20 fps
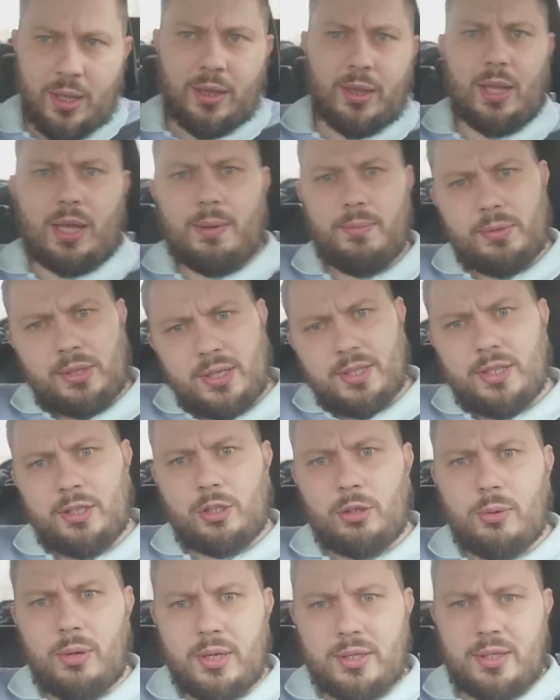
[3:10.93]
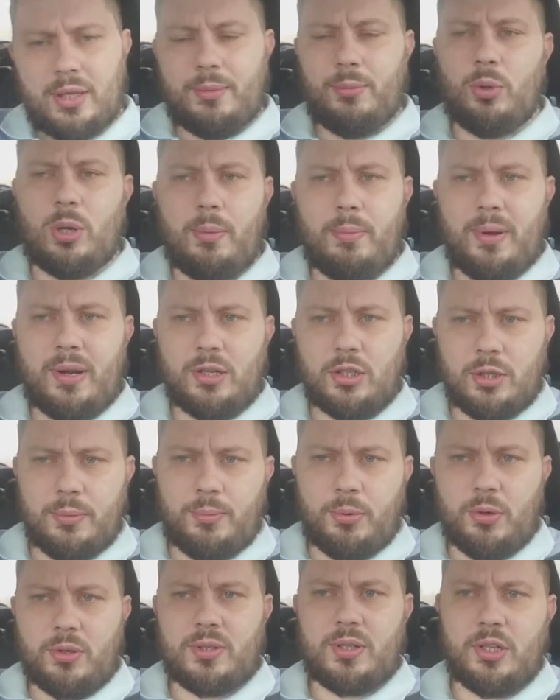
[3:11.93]
Tamta sytuacja była bardzo
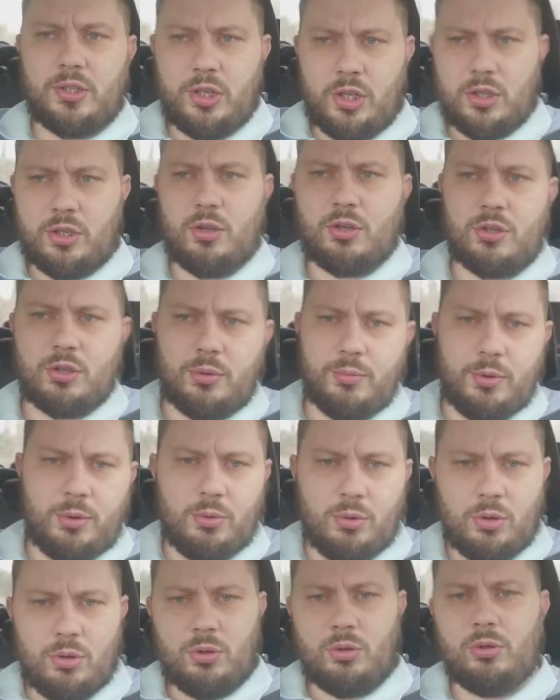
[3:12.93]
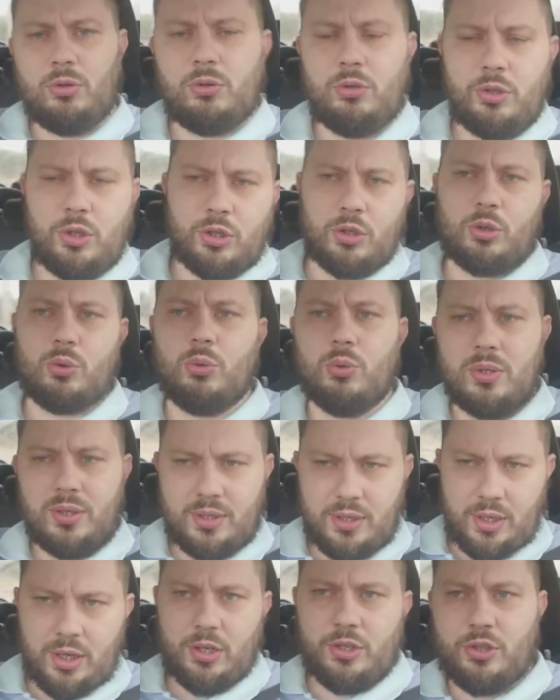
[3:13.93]
prosta. Dziecko zrobiło dziecku
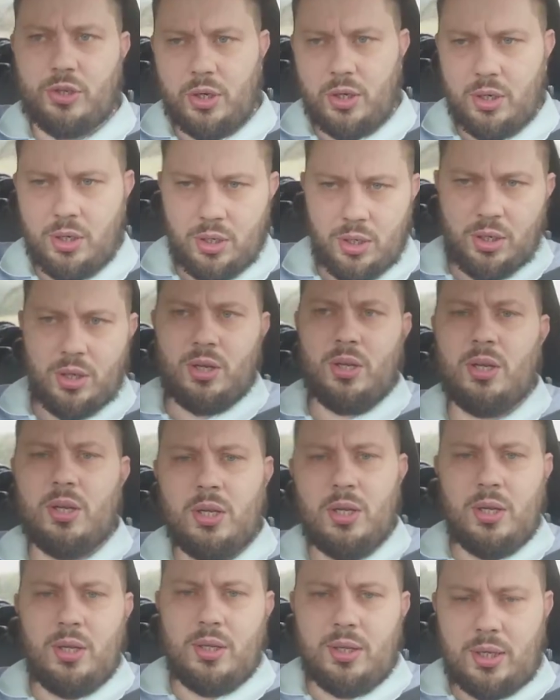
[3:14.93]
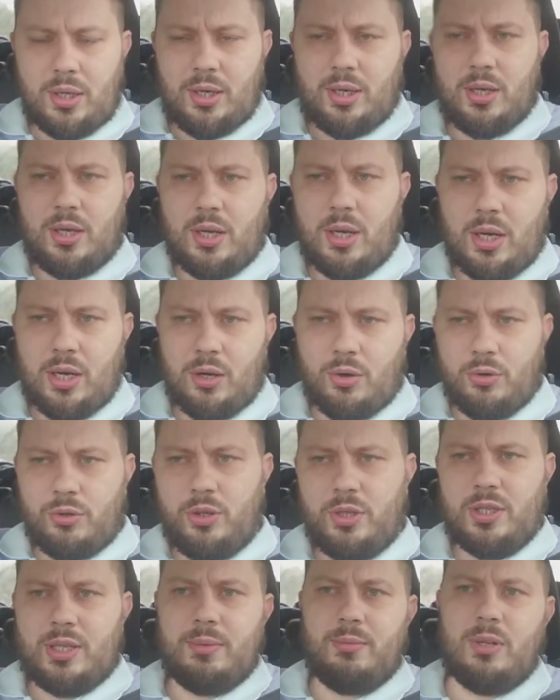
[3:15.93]
zdjęcie, tak, a
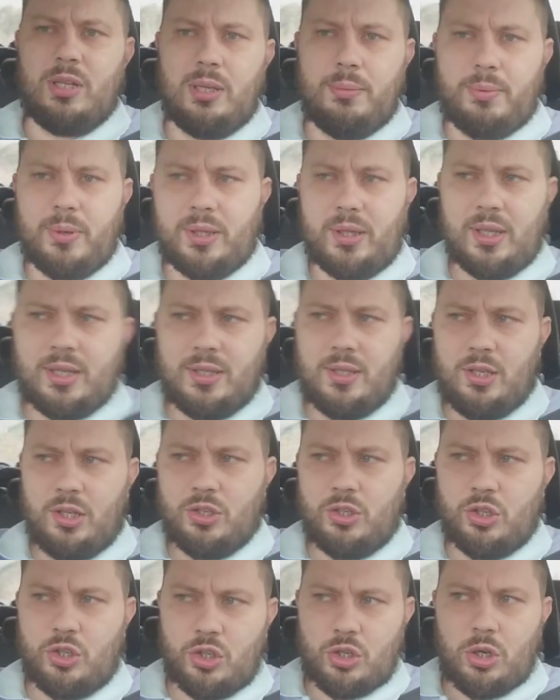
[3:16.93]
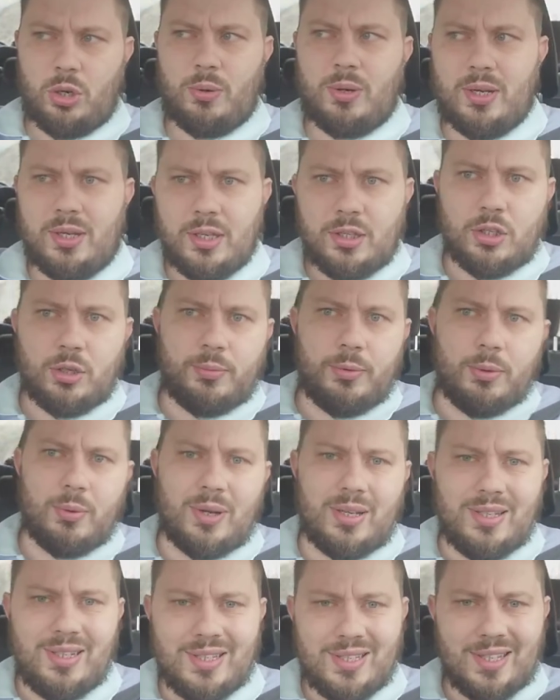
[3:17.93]
rodzice mieli pretensje, że szkoła nie
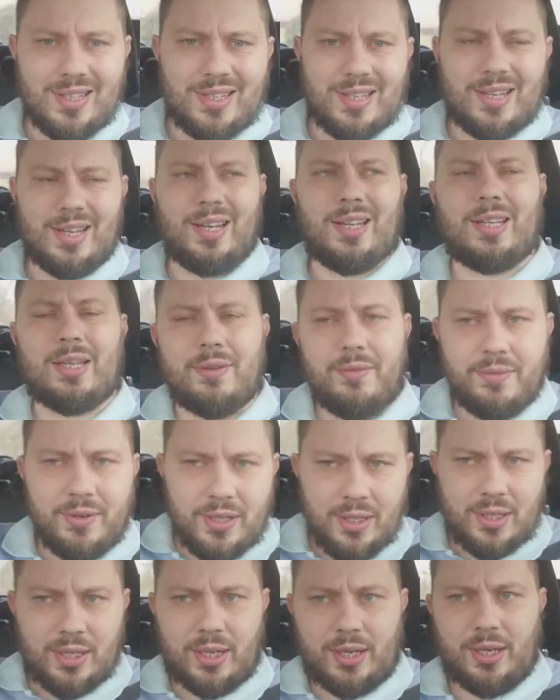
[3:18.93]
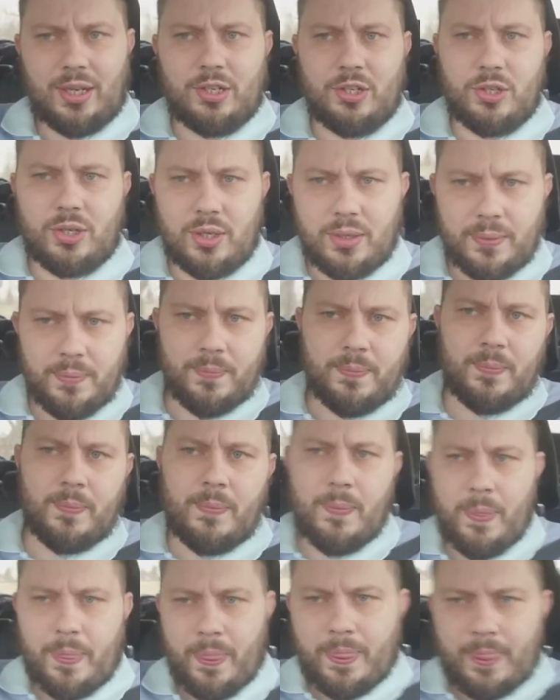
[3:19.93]
zrobiła nic z hejtem w internecie.
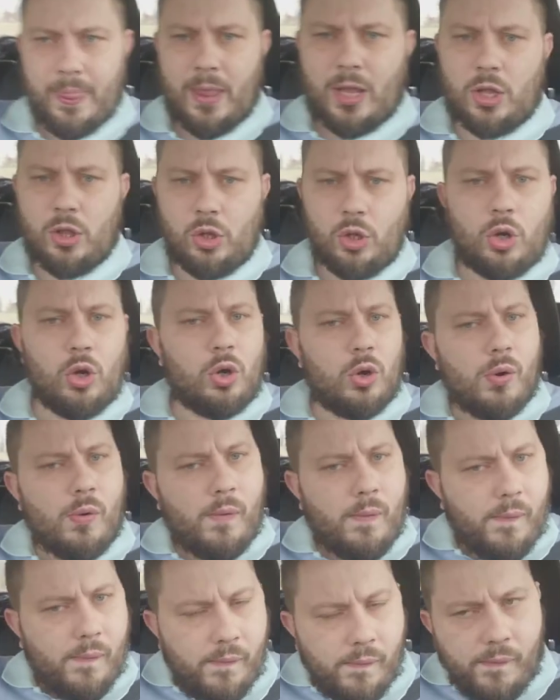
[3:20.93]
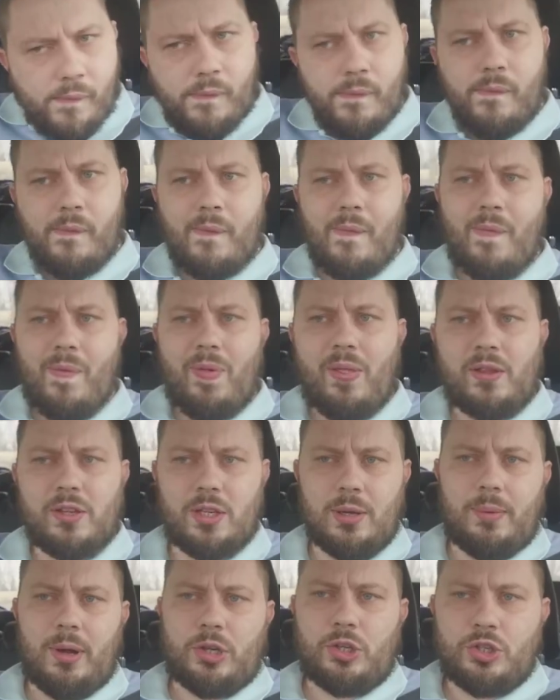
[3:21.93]
No,
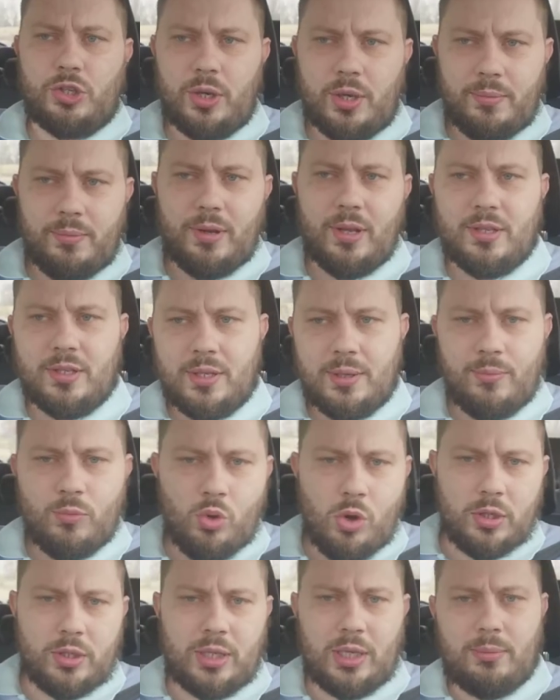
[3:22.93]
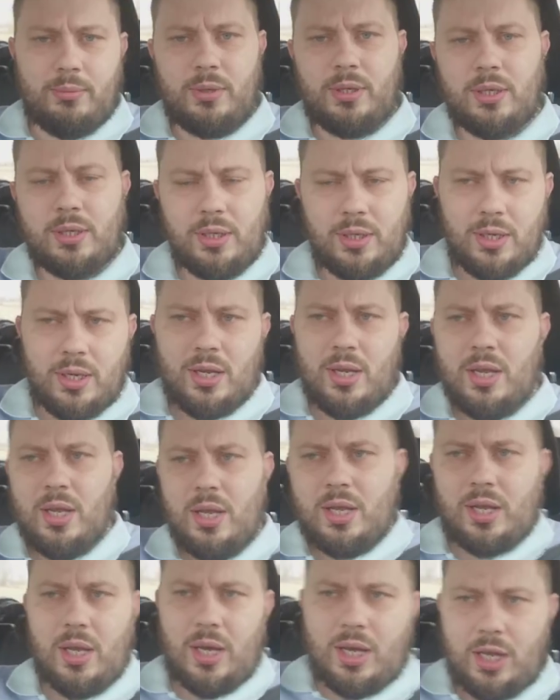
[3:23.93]
zobaczcie, między młotem
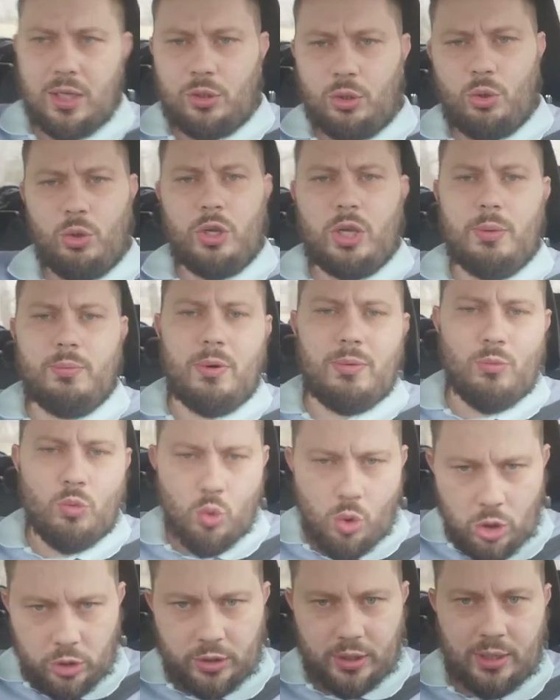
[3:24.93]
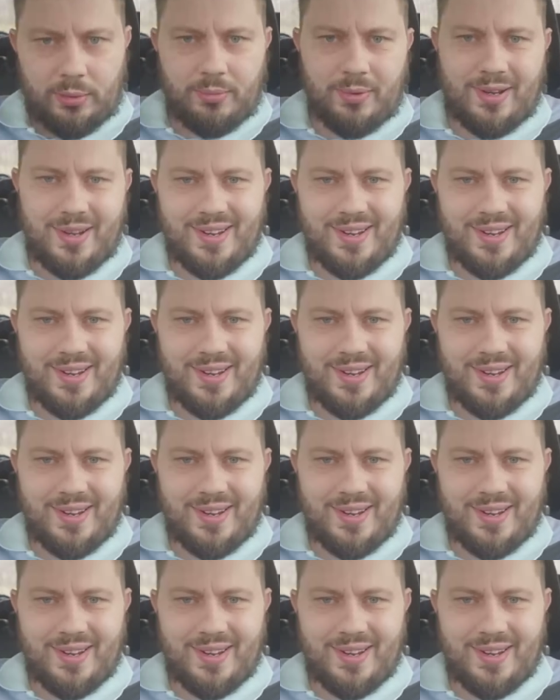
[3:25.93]
a drugim młotem.